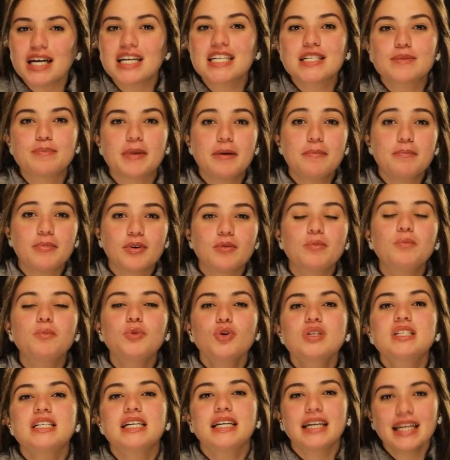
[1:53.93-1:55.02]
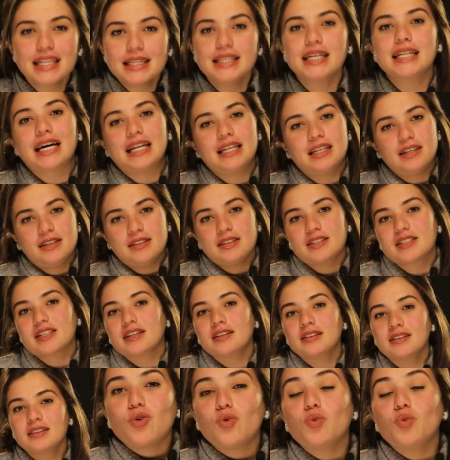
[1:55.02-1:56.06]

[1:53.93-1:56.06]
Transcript: أسباب مؤذي جدا على الإنسان